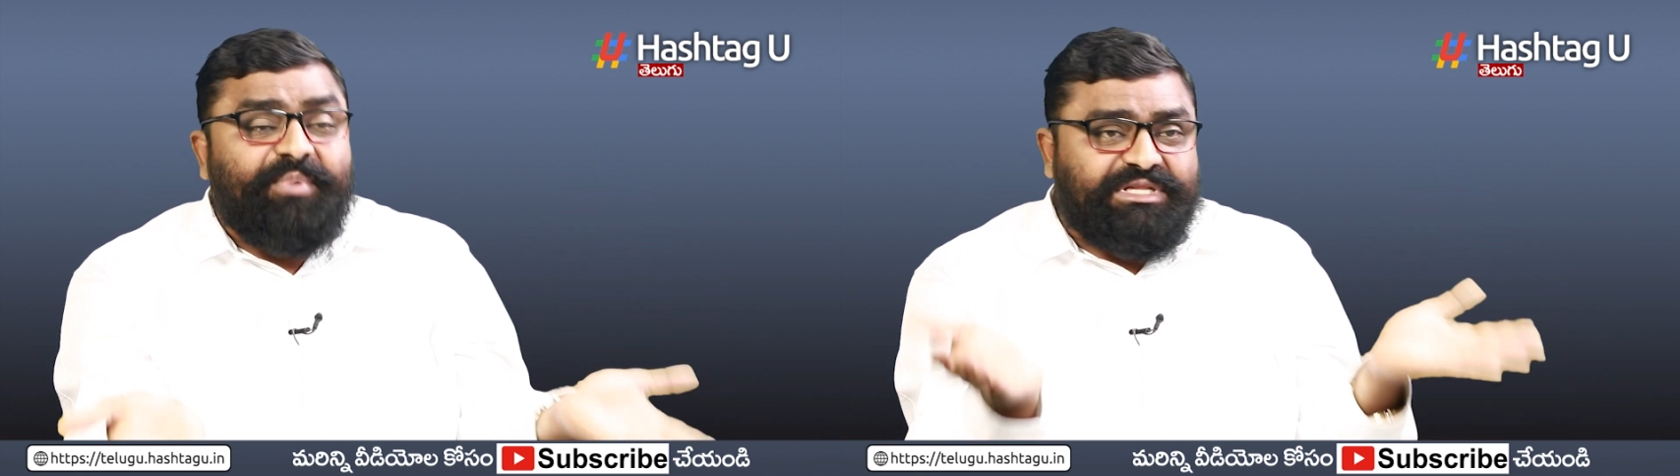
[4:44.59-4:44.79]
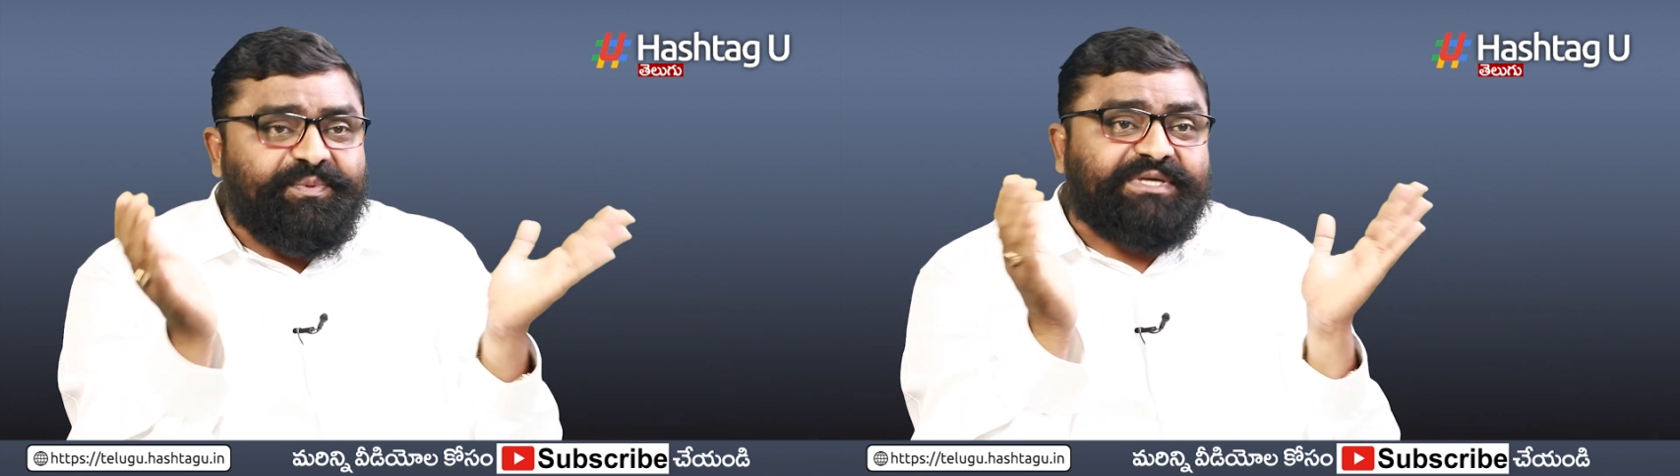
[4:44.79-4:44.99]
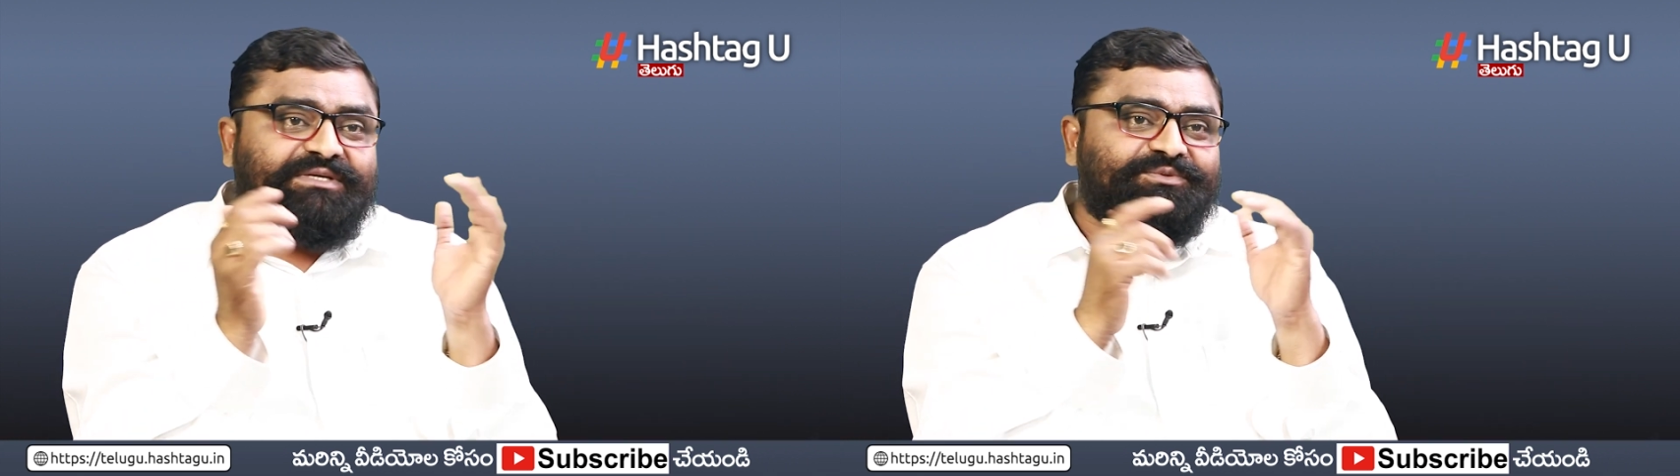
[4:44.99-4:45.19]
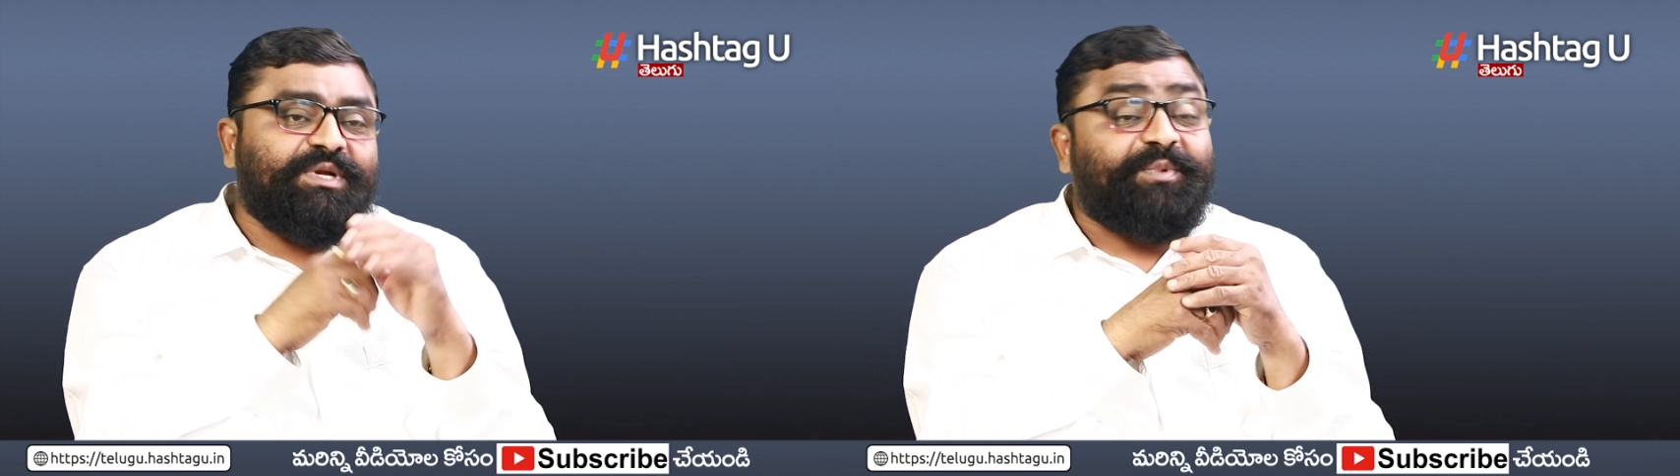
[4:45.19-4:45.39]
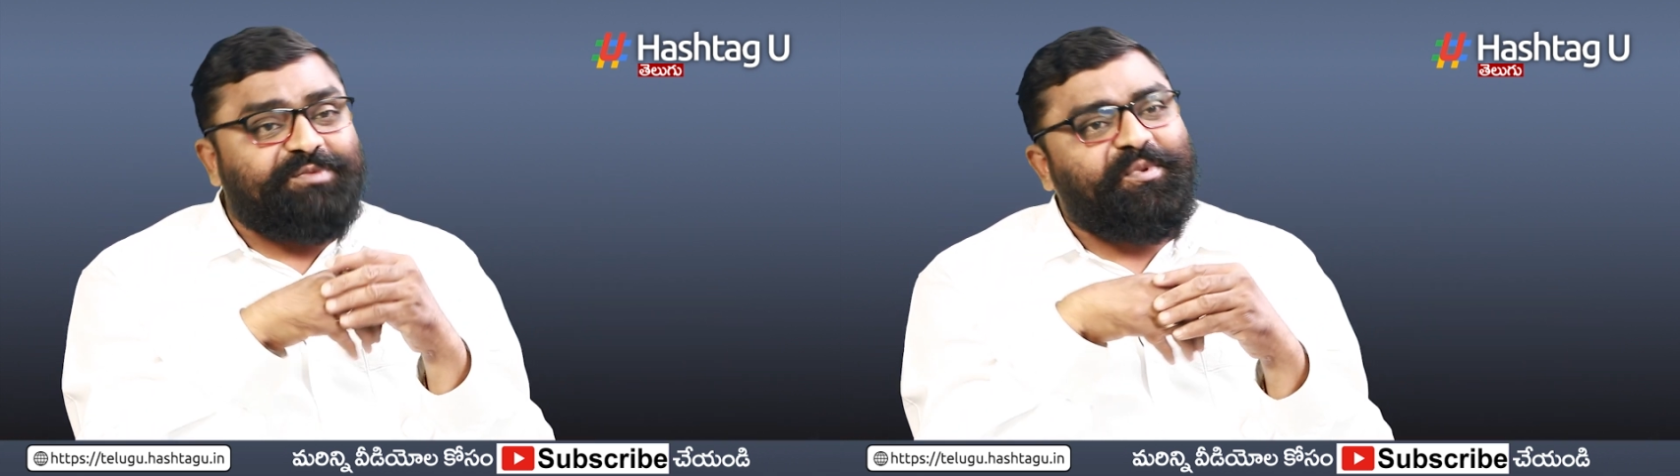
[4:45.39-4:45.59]
ప్రతిపక్షం
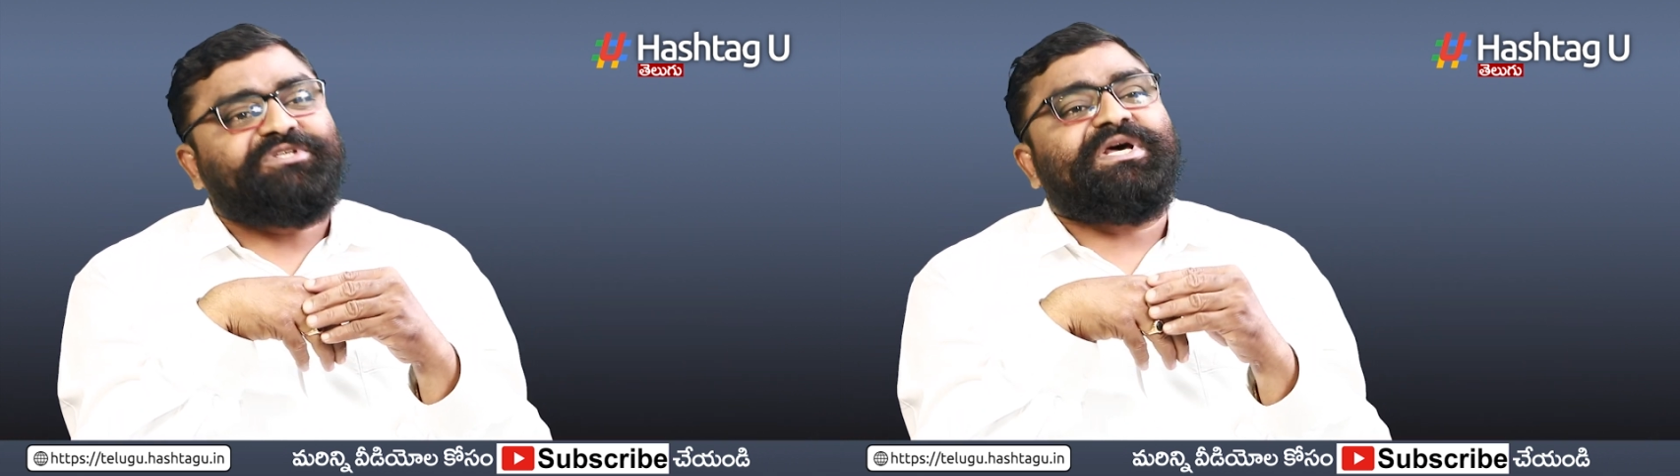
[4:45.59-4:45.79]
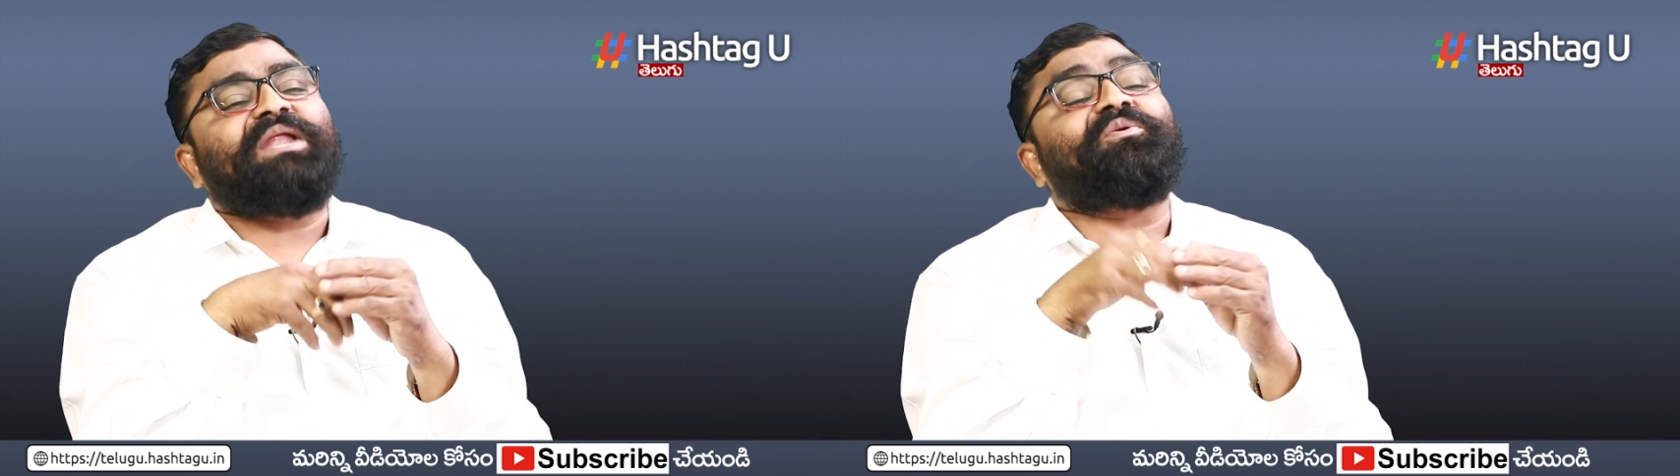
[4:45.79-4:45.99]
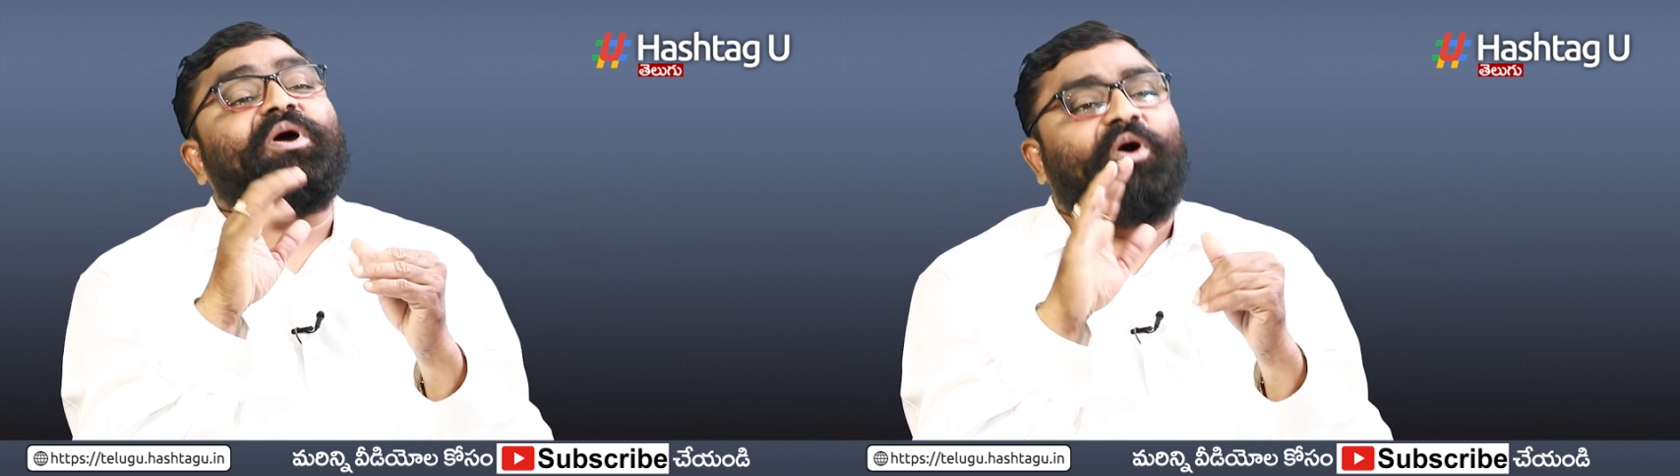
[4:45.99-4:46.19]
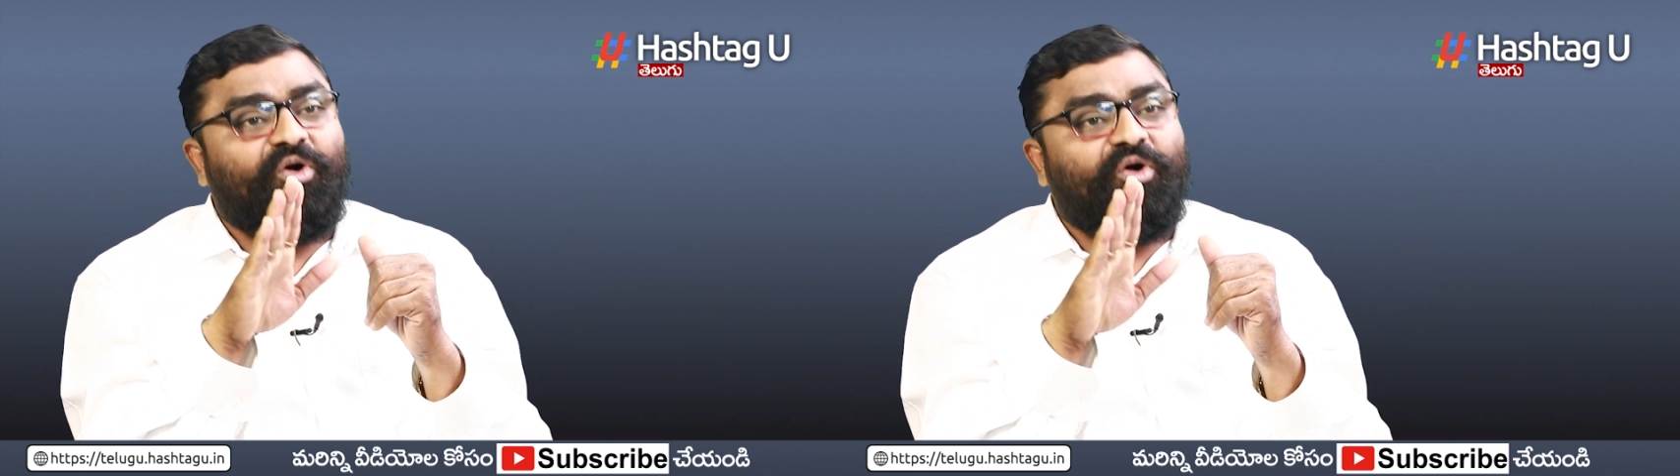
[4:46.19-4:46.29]
ఉంటే ప్రతిపక్షాలను కూడా